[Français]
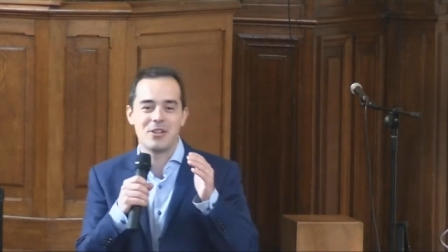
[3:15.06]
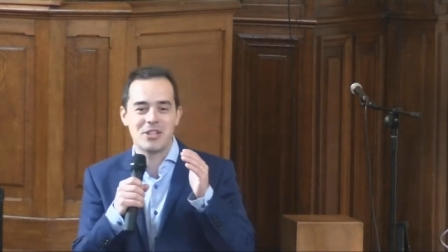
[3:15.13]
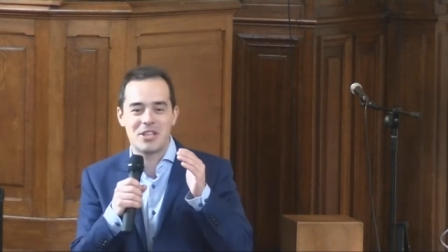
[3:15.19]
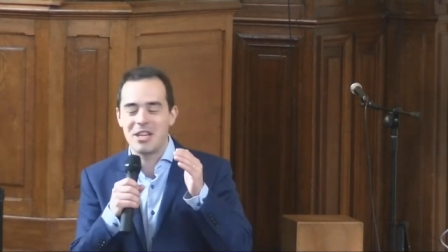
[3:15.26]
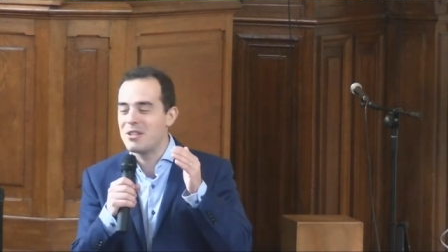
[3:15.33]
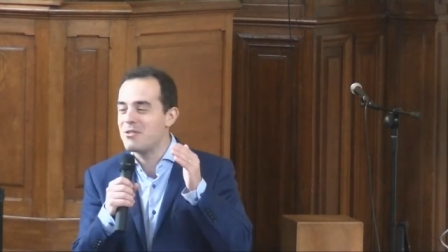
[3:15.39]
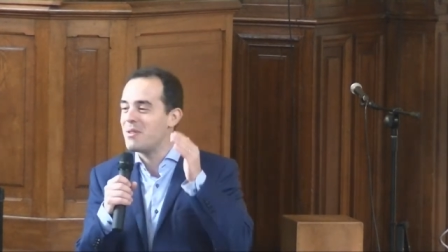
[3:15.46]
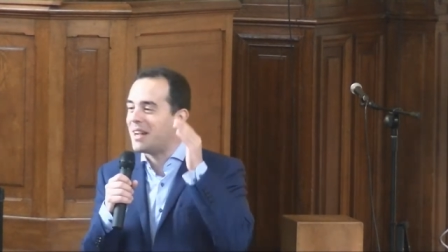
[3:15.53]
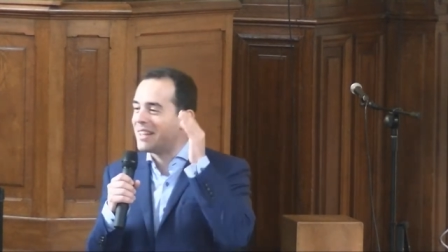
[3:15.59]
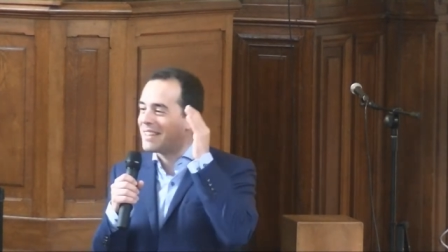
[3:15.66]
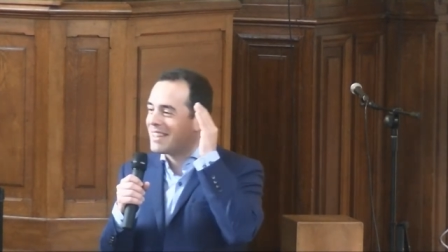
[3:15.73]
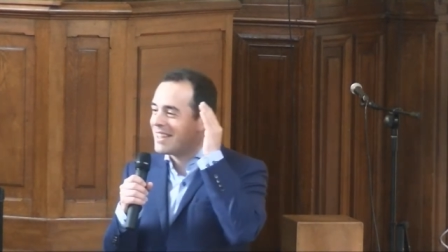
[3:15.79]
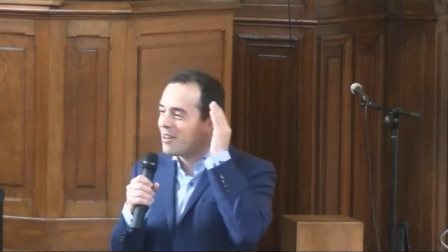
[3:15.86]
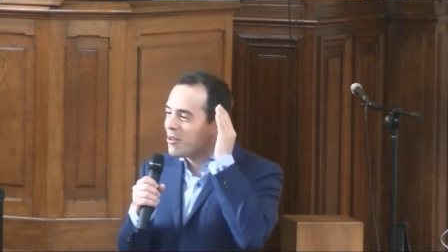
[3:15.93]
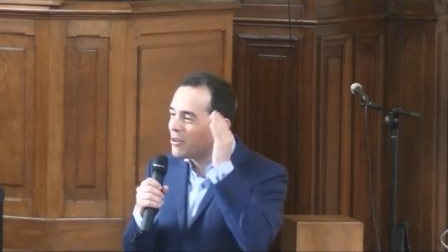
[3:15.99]
Jésus a
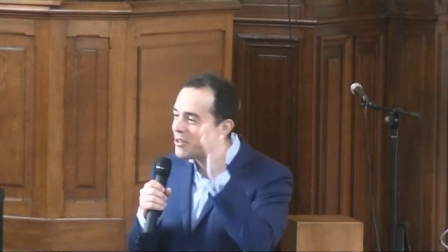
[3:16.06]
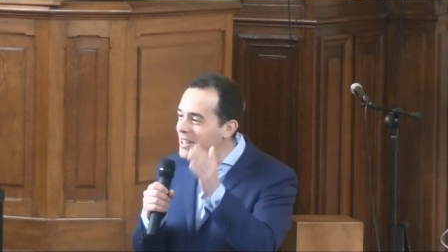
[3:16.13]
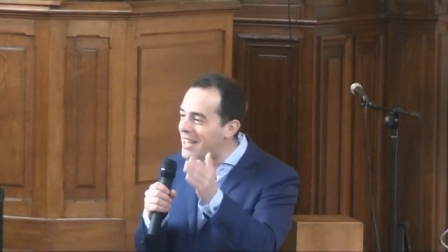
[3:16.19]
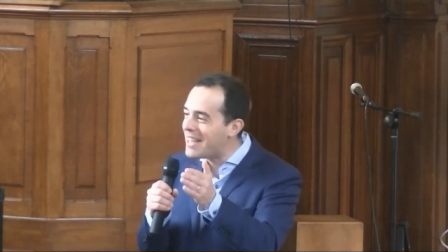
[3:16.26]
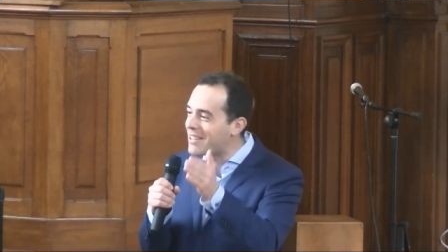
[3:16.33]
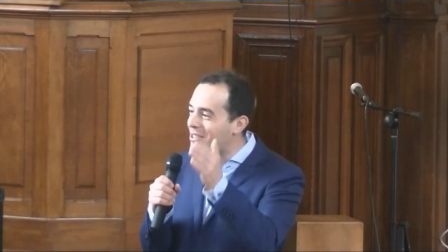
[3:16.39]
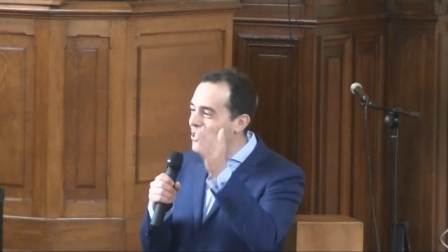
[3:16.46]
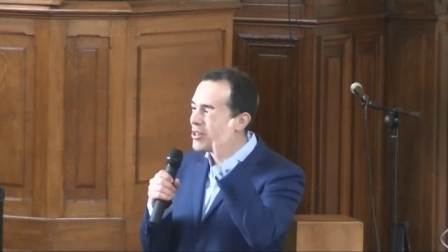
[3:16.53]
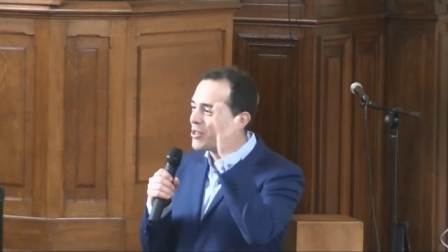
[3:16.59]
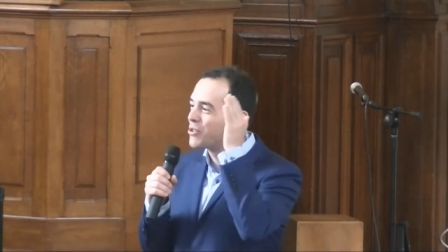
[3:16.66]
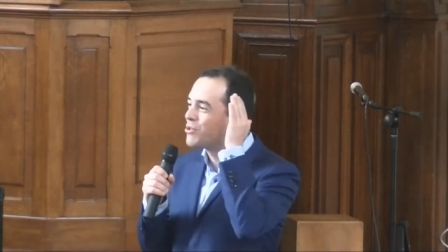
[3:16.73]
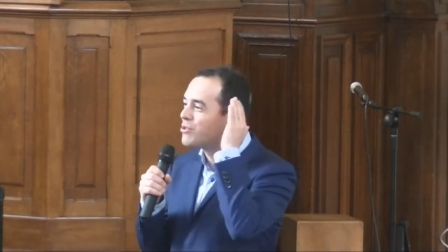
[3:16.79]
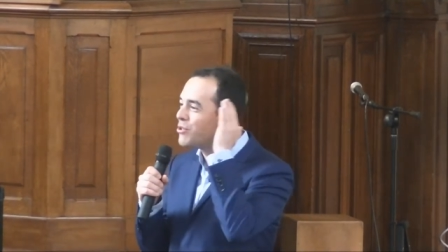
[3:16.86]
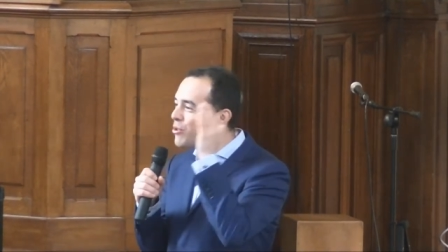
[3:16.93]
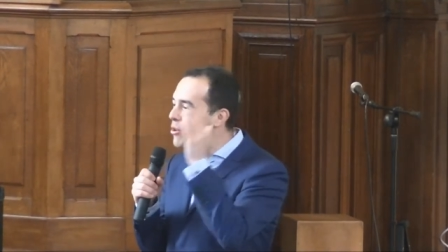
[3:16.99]
été honnête
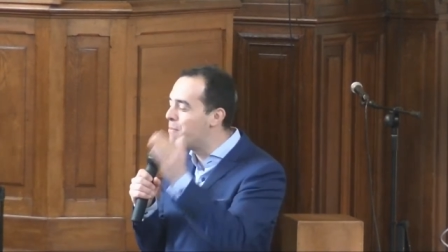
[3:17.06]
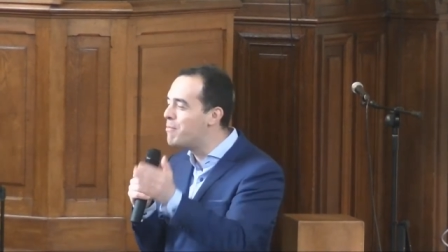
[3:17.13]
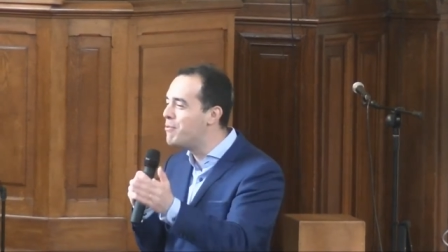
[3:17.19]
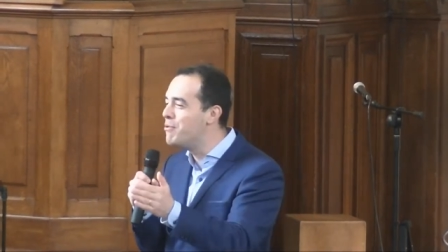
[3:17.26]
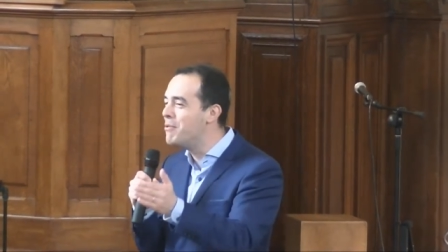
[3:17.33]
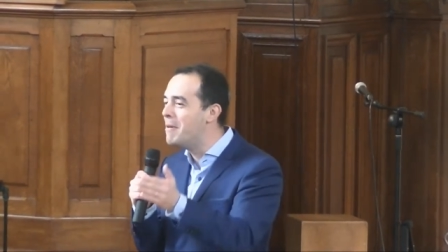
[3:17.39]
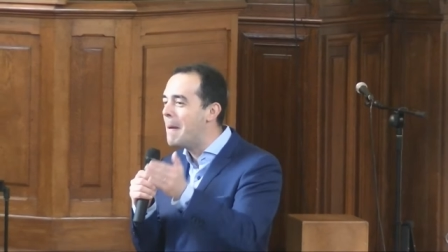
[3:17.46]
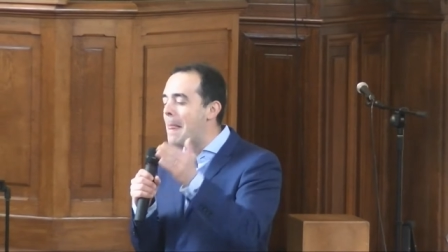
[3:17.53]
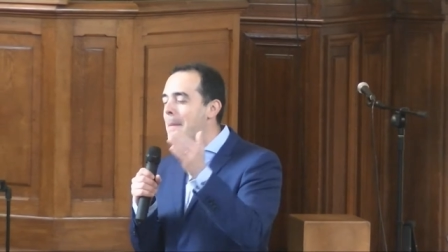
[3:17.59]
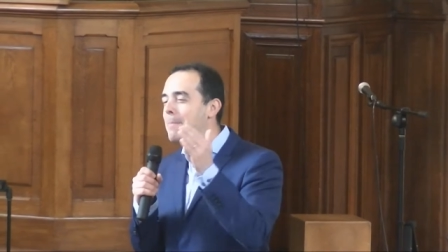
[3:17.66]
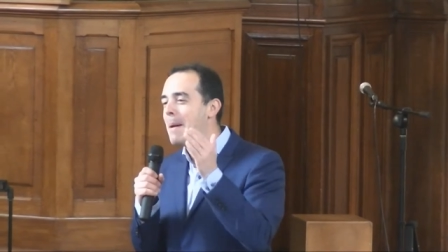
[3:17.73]
jusqu'au bout.